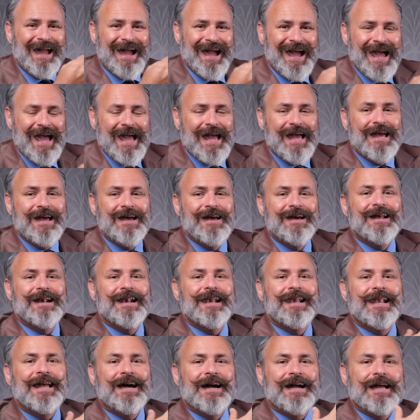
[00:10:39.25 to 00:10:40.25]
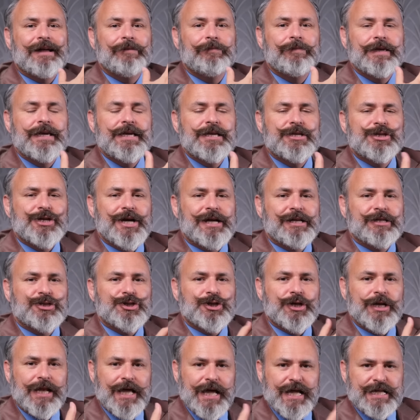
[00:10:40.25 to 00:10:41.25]
è la camicia
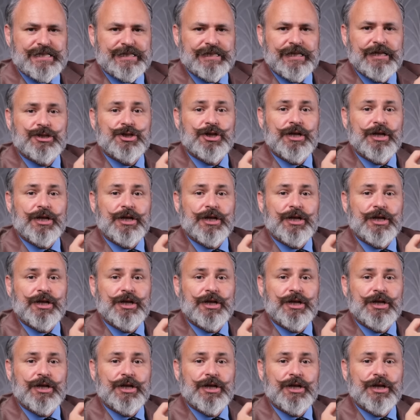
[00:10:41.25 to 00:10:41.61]
celeste,